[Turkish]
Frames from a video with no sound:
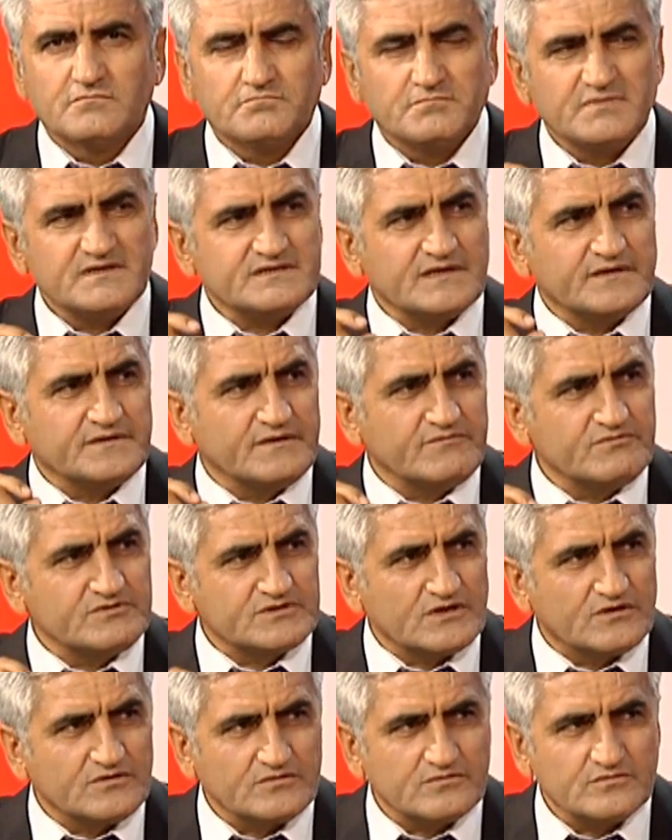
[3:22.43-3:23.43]
bir sandviç
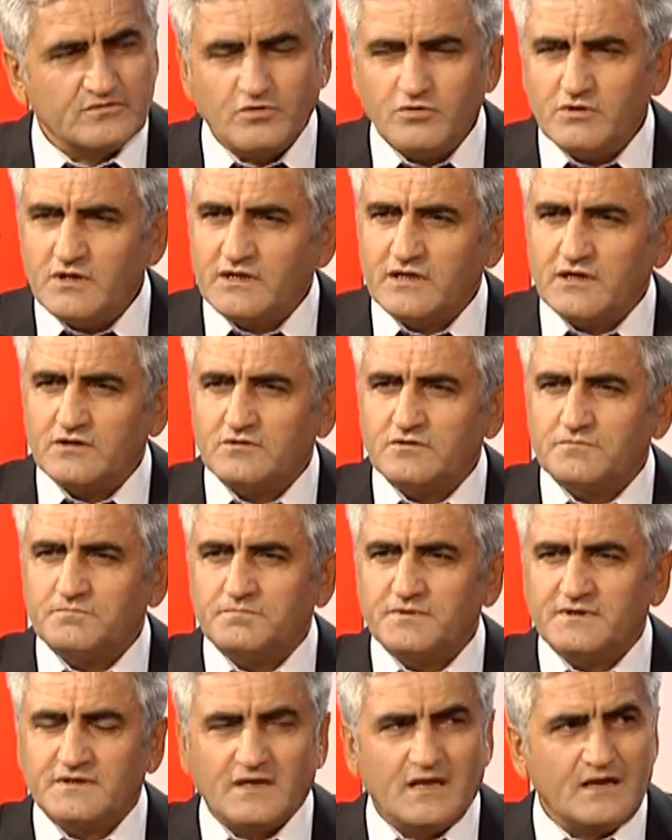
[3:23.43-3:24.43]
alıyor, öyle geliyor
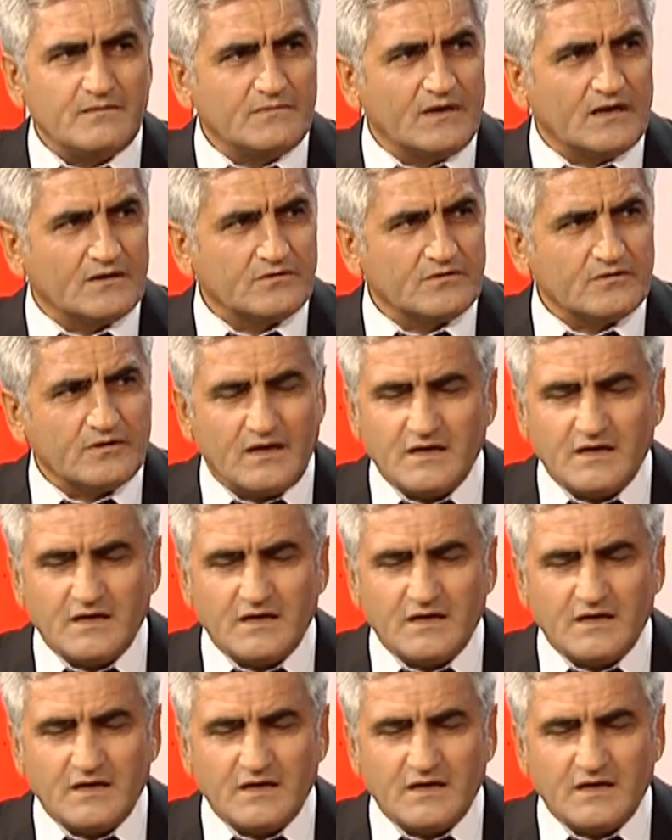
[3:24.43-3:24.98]
bir elma alıyor,